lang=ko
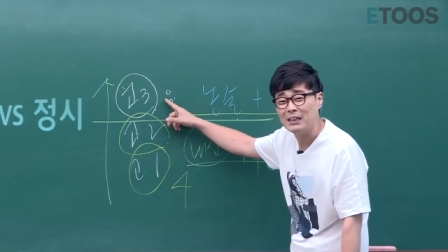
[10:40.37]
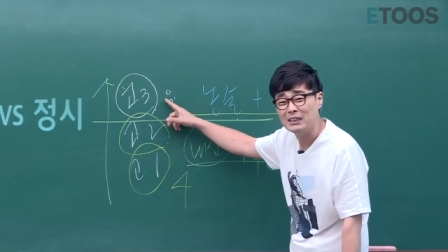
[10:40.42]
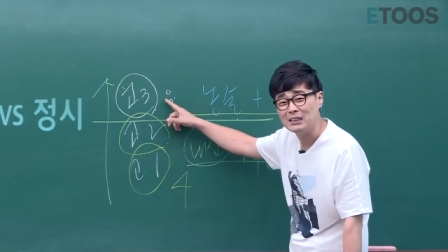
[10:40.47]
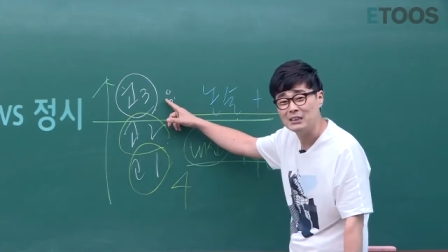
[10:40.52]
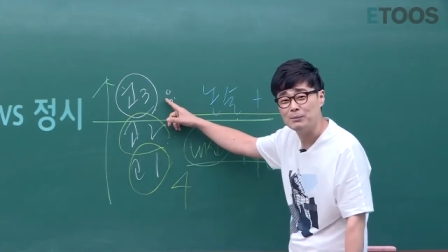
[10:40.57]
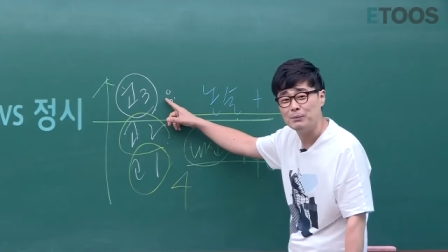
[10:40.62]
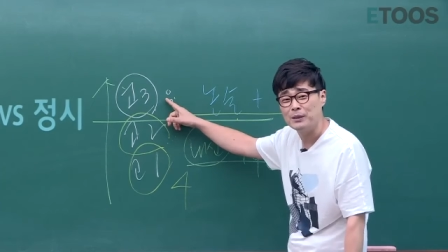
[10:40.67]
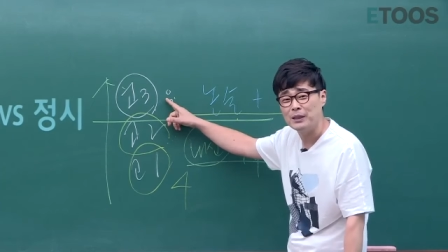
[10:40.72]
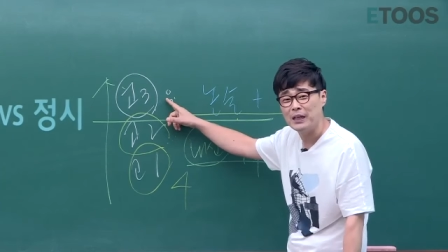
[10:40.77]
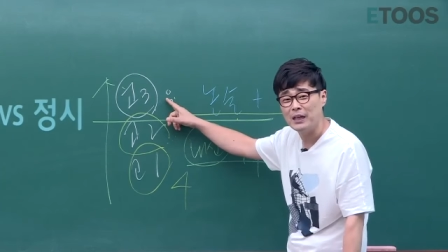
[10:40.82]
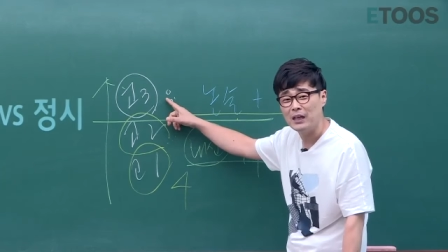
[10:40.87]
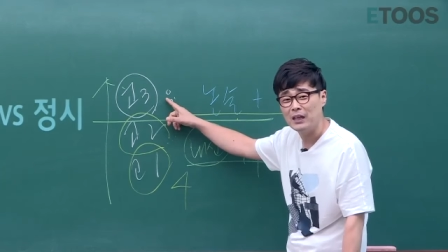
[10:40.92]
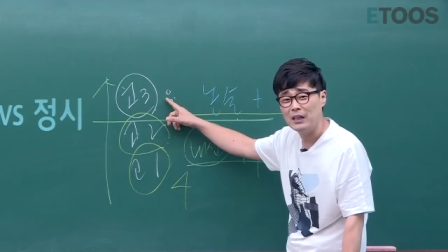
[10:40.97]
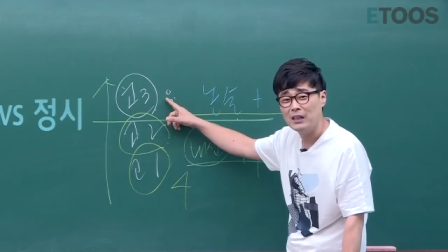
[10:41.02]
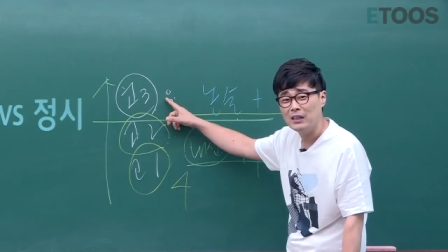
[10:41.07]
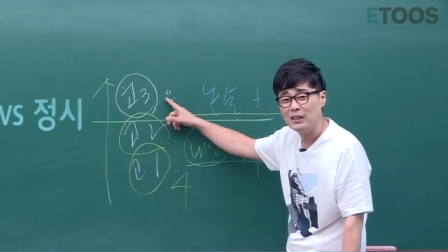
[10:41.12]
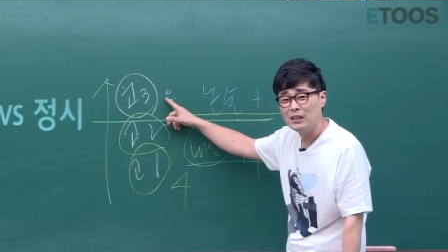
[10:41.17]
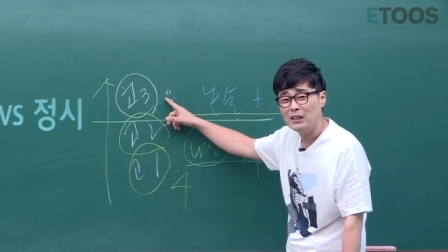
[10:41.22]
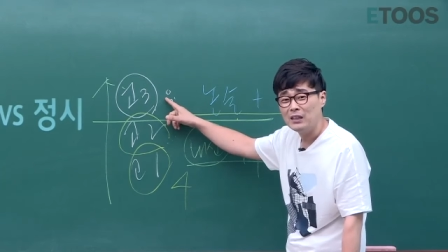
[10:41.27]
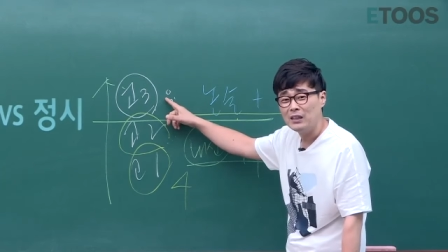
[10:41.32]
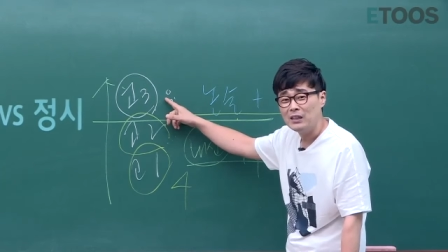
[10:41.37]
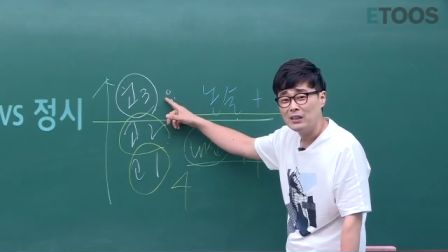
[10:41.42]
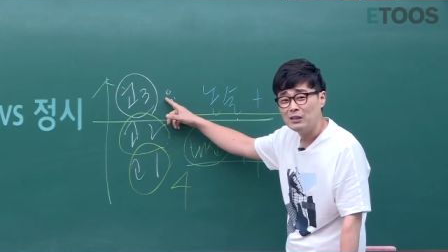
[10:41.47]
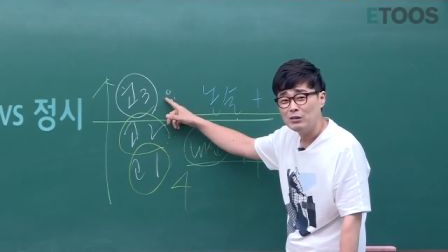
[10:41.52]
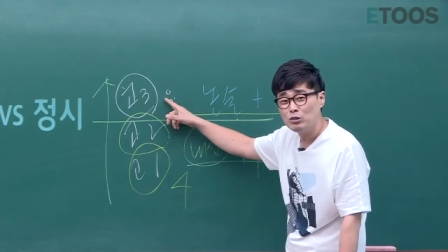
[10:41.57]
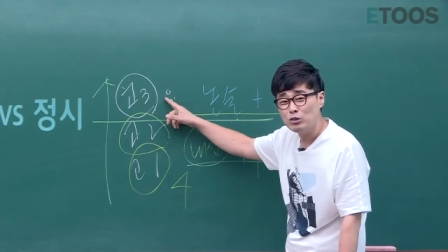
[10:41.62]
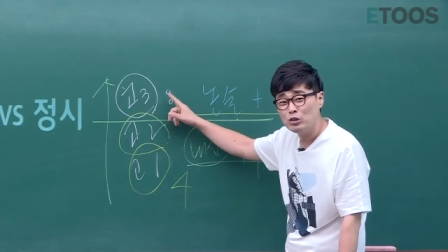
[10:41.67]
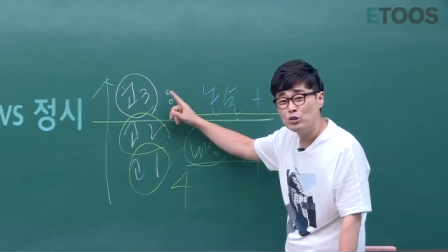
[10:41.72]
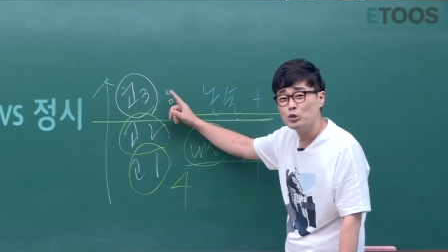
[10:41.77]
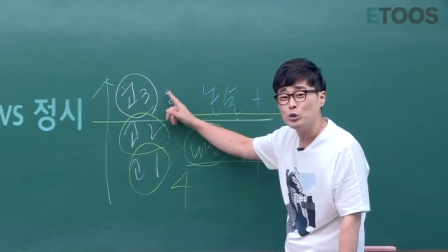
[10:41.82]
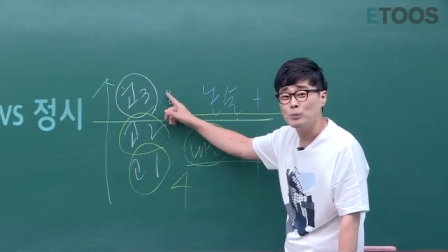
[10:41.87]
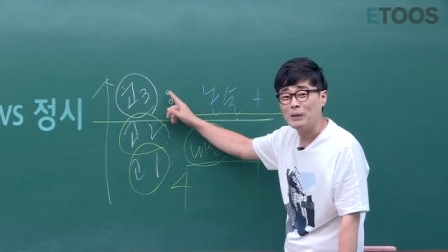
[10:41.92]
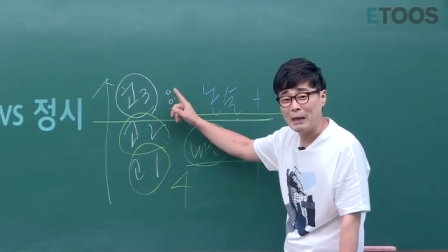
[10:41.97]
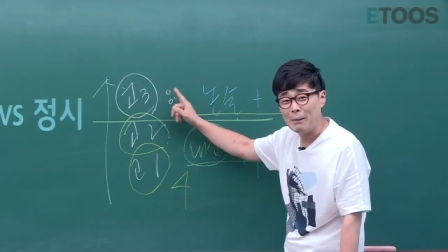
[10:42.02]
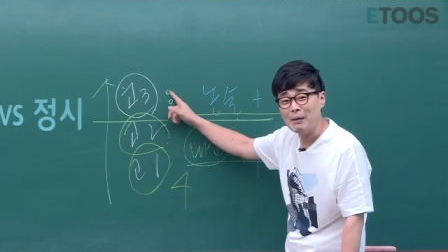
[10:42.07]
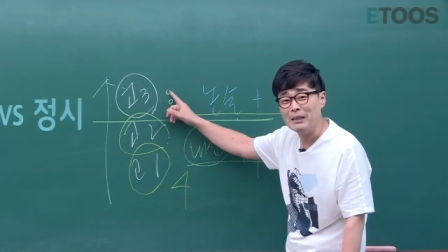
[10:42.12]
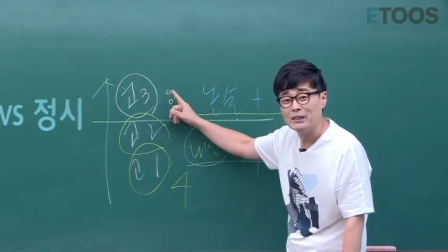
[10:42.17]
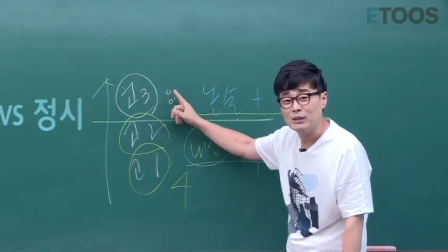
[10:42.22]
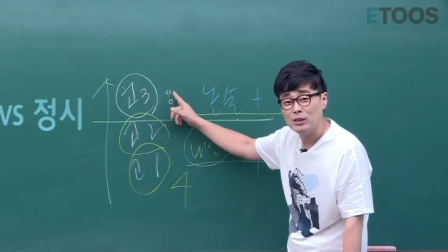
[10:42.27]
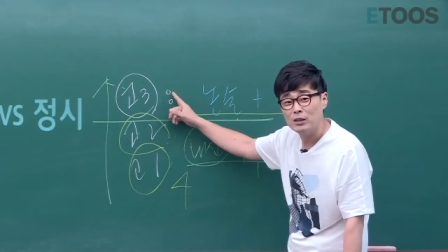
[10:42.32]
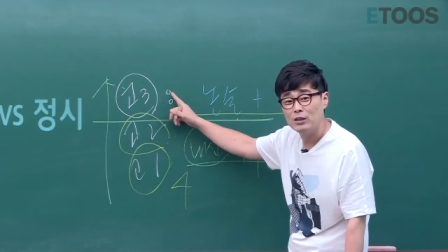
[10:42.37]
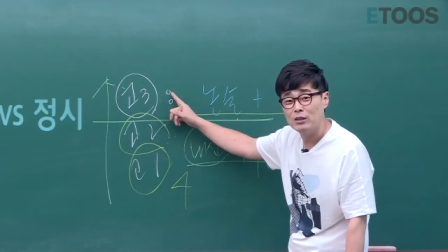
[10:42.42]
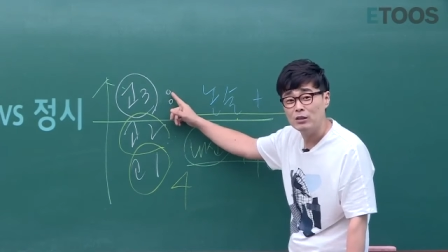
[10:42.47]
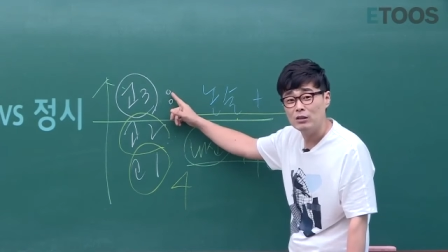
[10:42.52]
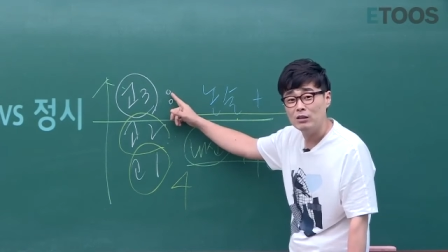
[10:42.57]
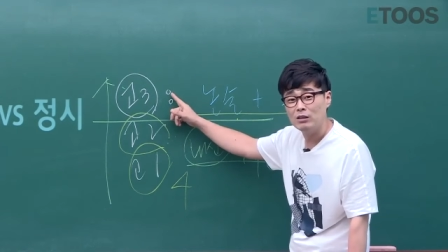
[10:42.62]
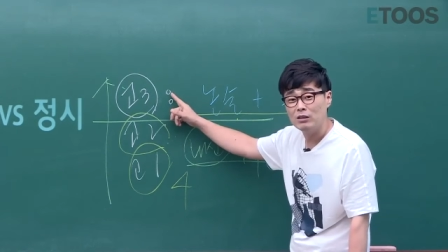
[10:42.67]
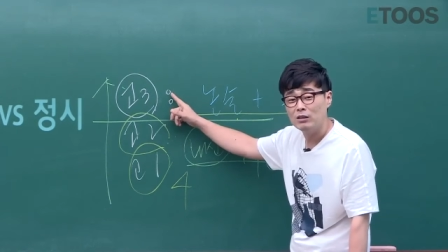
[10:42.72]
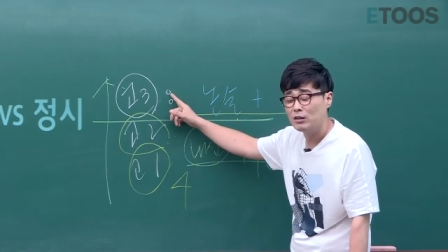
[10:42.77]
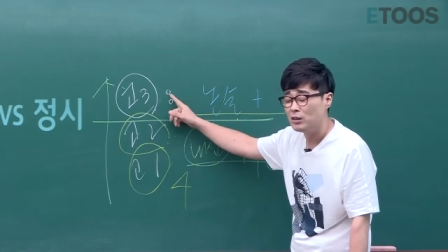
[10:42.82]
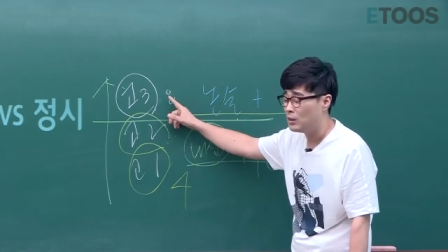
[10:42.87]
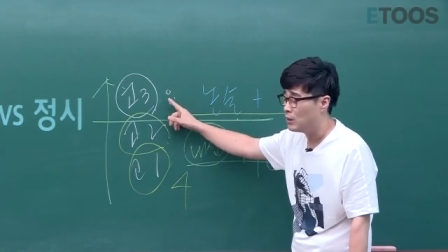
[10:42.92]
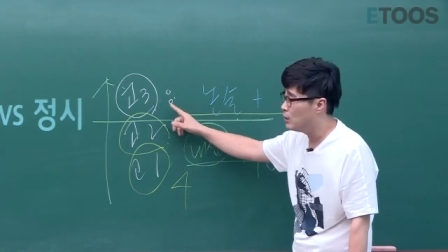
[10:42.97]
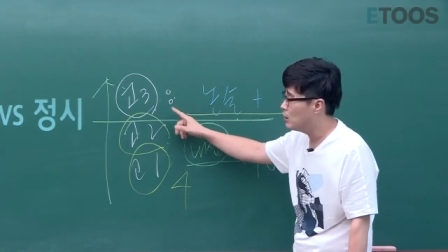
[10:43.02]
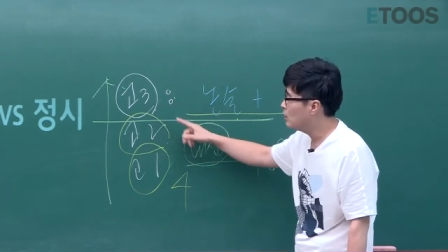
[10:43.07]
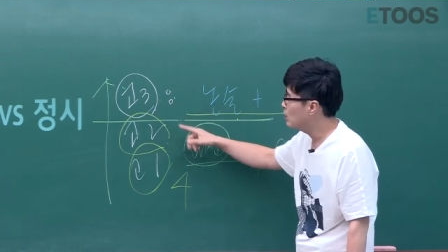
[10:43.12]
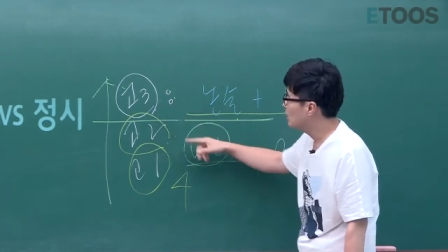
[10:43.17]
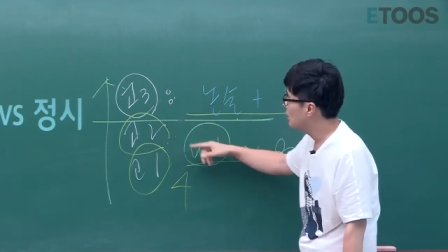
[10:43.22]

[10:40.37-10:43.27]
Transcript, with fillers: 있습니다. 수능 좀 남았어요. 어?